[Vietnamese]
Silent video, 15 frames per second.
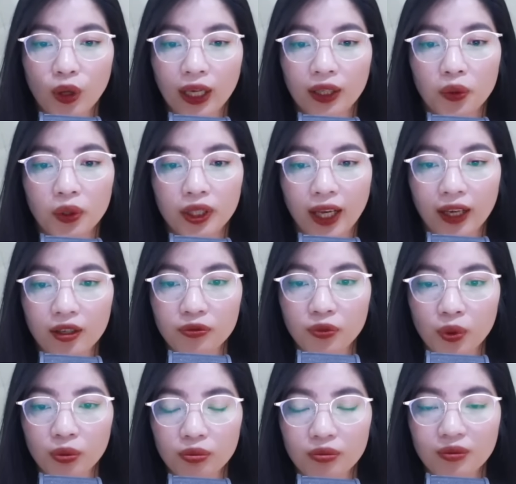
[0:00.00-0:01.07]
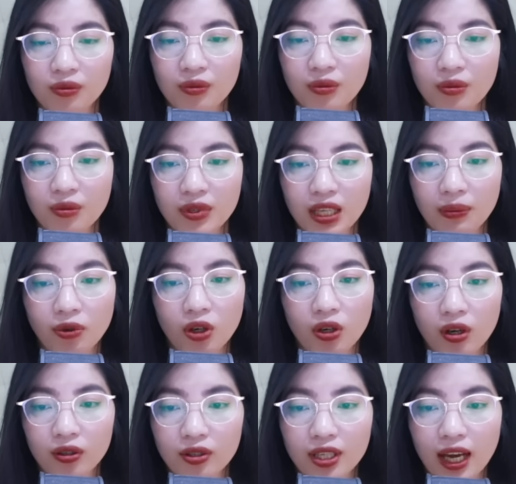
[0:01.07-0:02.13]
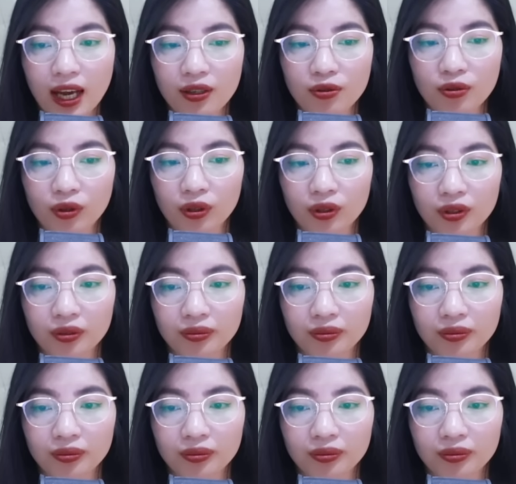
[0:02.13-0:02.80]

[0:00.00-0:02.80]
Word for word: anh luôn hạnh phúc. Sắp có con trai rồi.